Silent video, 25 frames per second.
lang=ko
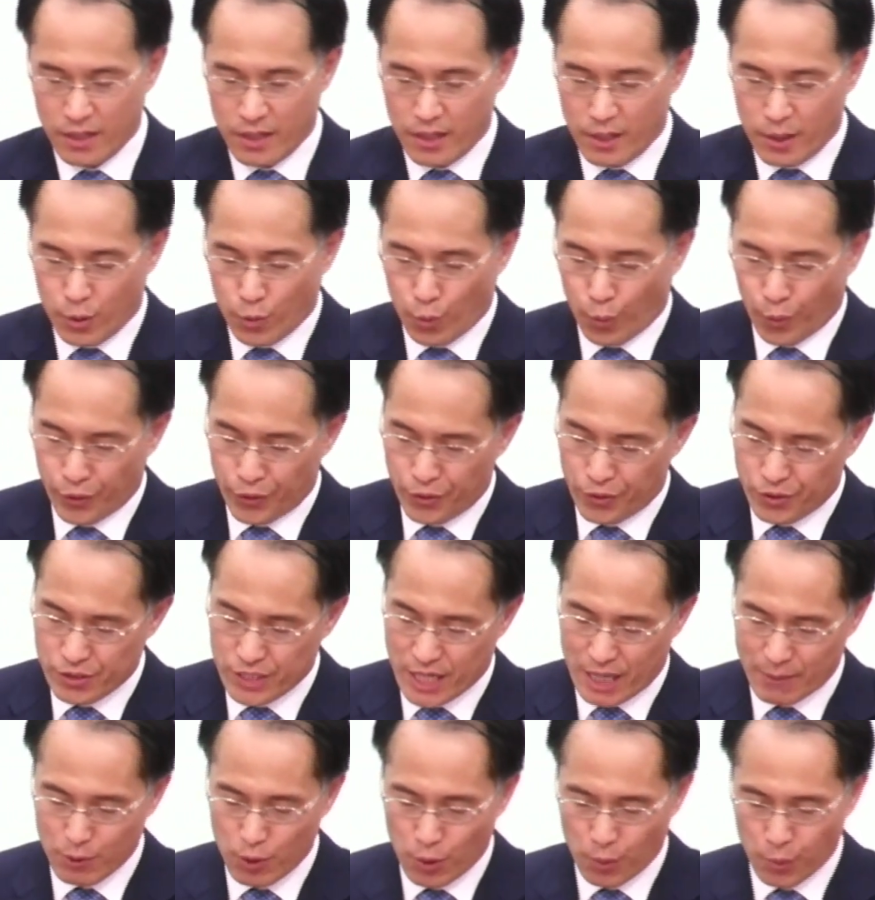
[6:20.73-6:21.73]
오히려
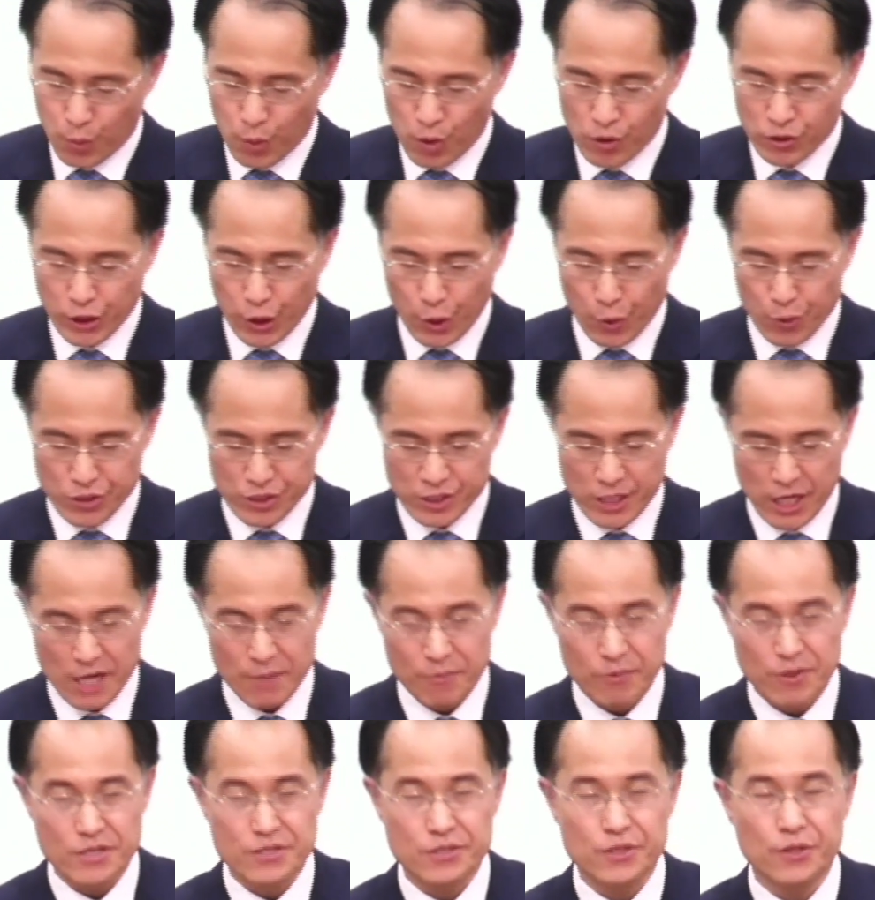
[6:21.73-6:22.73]
자비롭고 은혜로우신
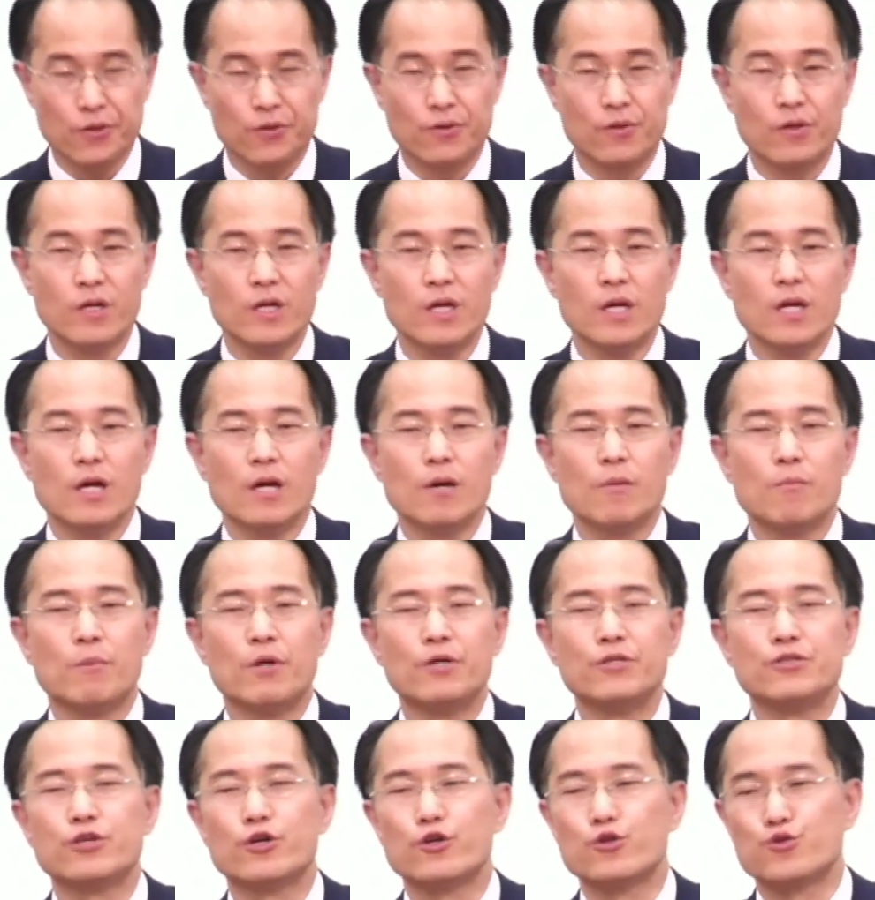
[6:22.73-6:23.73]
하나님께서
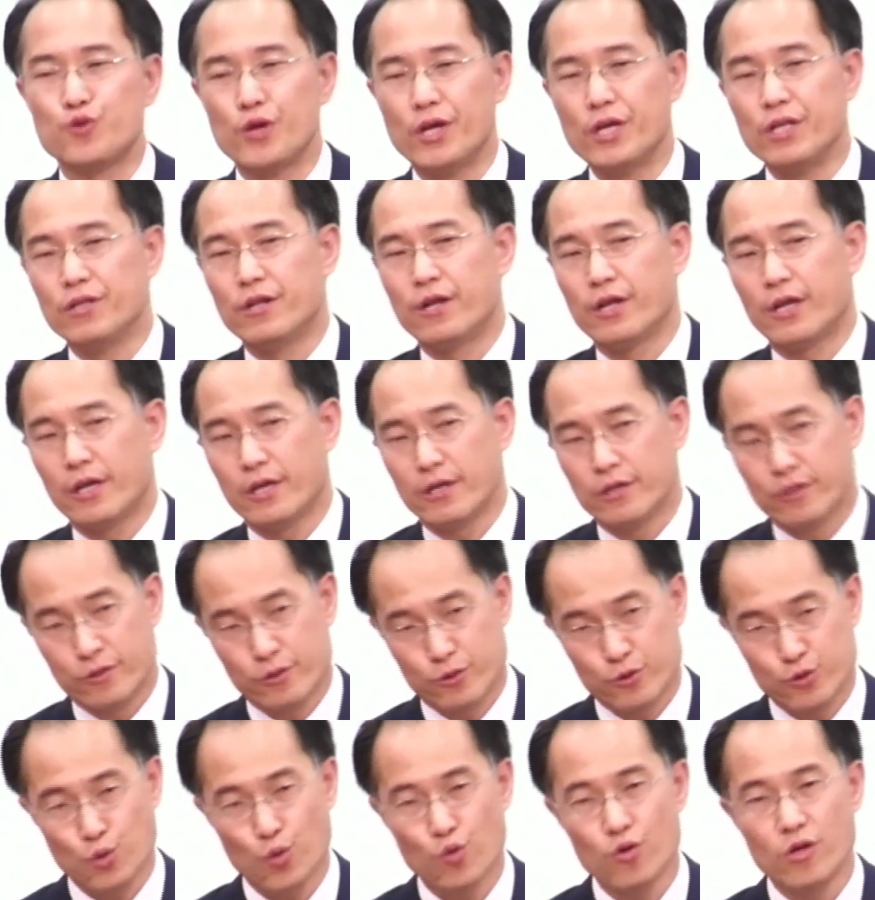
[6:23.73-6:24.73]
먼저 죄인들에게
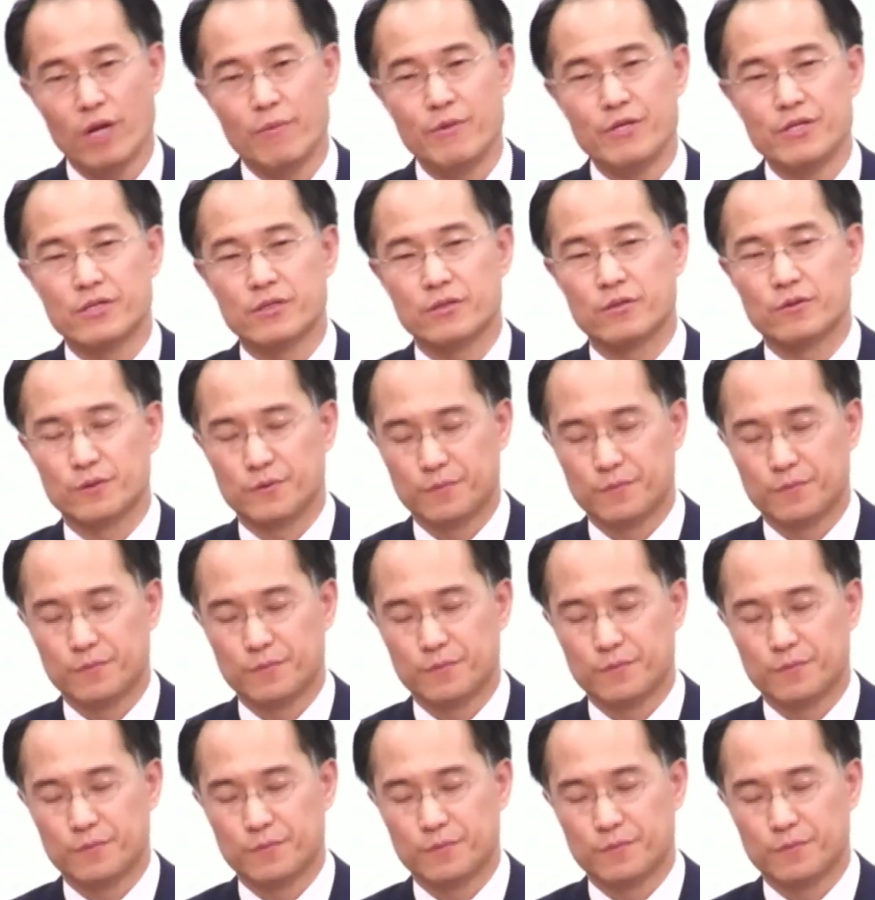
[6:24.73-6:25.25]
손을 내미신 거